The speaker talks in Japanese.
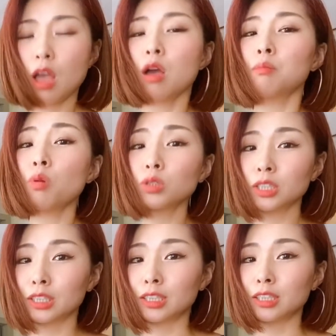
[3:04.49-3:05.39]
も
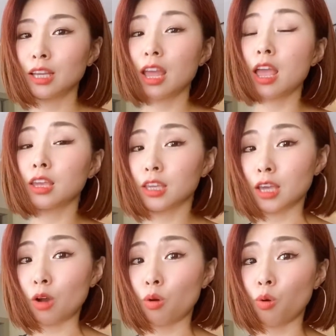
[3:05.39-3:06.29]
し駅や
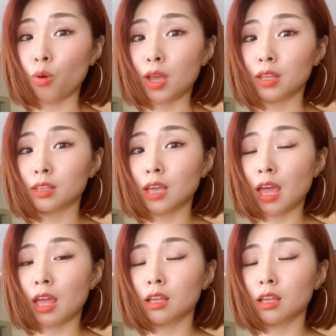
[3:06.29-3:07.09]
公園や